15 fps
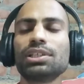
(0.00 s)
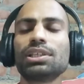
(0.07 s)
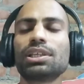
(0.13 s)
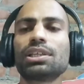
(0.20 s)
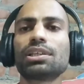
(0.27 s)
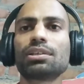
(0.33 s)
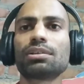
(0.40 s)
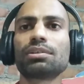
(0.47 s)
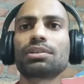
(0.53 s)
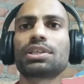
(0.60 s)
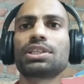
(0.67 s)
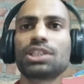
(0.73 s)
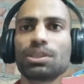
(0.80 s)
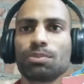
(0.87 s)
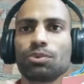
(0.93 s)
ये
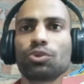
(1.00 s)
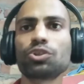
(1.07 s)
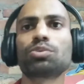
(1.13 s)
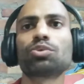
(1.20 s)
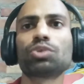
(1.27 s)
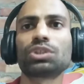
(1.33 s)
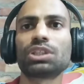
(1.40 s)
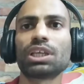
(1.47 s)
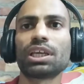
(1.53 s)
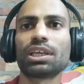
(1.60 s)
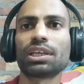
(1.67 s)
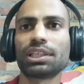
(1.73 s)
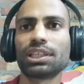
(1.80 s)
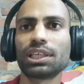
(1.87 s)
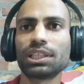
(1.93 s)
किसी भी एज में होता
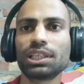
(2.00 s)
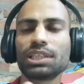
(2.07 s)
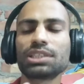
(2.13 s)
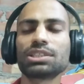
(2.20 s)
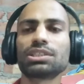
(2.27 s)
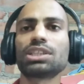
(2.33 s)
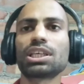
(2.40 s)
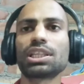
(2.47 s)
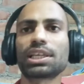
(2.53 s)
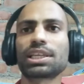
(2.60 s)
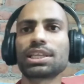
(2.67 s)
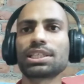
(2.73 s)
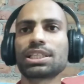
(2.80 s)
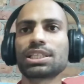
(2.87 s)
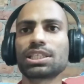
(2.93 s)
है गदर देन ज़्यादा
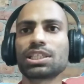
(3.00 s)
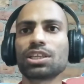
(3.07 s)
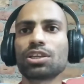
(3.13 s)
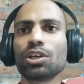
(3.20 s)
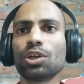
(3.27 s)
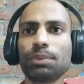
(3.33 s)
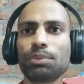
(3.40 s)
केसेस ही